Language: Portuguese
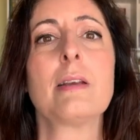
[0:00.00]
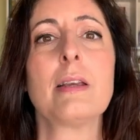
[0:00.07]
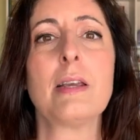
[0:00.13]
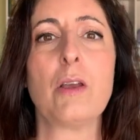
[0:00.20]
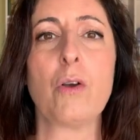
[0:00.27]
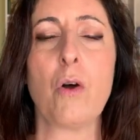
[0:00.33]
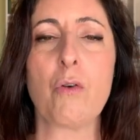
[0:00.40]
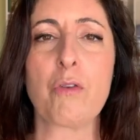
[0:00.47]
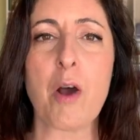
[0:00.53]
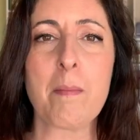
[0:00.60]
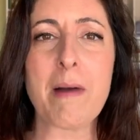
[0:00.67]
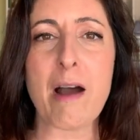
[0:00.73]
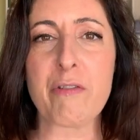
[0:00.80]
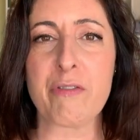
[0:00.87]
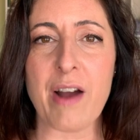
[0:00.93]
que houver
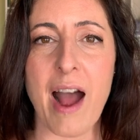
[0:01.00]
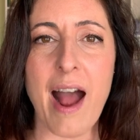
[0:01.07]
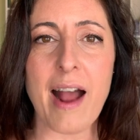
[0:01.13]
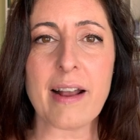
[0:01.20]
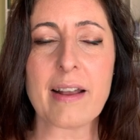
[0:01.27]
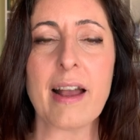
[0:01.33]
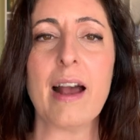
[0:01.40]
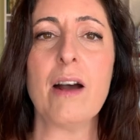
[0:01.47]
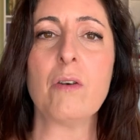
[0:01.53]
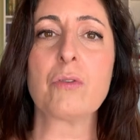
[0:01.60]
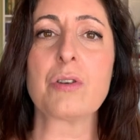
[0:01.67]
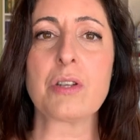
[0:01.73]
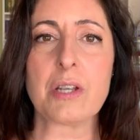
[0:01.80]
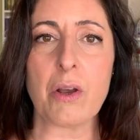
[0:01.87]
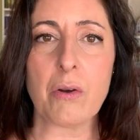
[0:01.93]
uma vaga, o
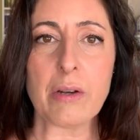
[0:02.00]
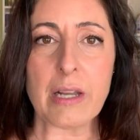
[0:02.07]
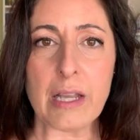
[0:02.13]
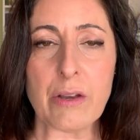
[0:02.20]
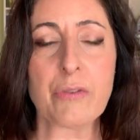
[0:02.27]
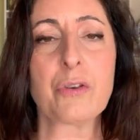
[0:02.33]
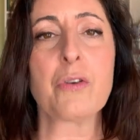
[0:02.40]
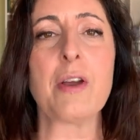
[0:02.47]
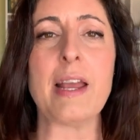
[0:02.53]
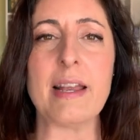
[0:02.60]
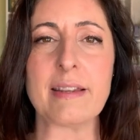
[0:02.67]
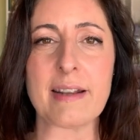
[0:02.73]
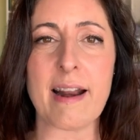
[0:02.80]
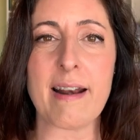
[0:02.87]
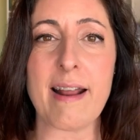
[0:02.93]
seu livro
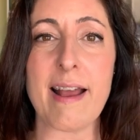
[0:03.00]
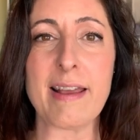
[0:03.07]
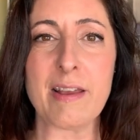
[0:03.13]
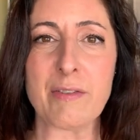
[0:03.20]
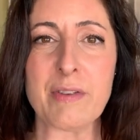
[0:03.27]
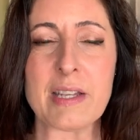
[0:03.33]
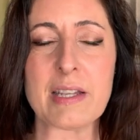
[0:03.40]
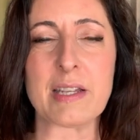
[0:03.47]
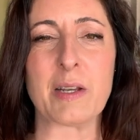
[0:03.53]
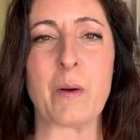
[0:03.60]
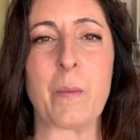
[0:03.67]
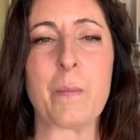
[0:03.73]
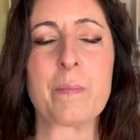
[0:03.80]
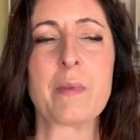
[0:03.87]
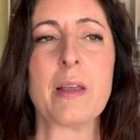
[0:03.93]
entra na
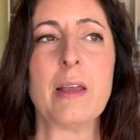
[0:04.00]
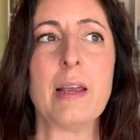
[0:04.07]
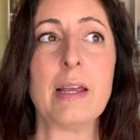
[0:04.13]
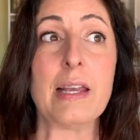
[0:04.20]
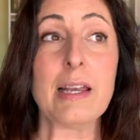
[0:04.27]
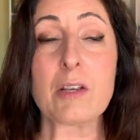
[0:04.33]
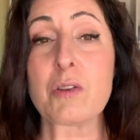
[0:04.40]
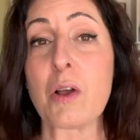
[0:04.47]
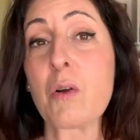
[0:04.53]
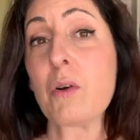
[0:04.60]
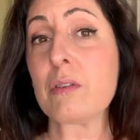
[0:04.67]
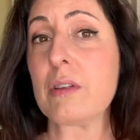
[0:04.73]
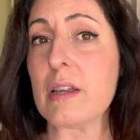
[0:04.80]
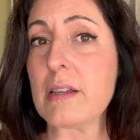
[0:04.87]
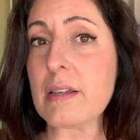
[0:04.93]
revisão. Isso
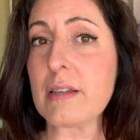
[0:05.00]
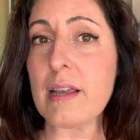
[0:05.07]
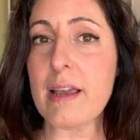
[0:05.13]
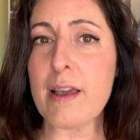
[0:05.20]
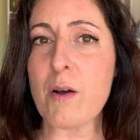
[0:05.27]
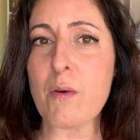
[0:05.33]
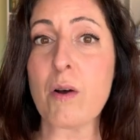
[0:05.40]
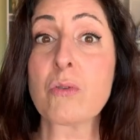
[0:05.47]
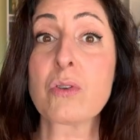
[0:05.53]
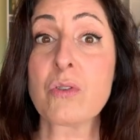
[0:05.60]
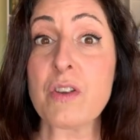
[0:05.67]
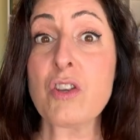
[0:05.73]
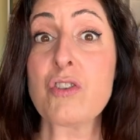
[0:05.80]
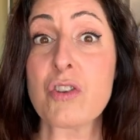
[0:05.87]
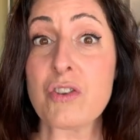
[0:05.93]
aconteceu há uns
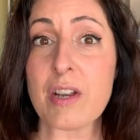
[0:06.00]
20